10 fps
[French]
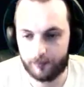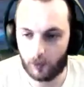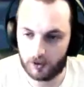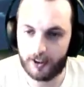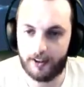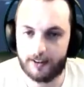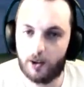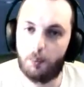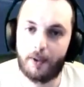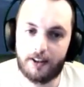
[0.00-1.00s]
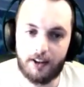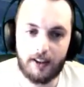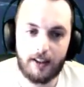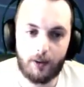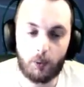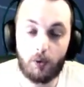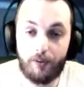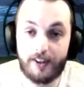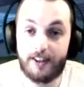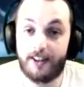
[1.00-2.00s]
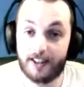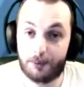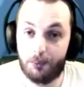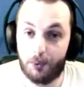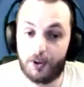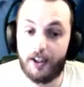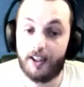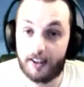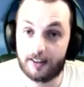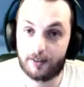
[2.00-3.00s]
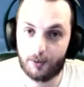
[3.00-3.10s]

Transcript: Donc ça y est, c'est reparti. Donc en fait, c'est 15 minutes et 15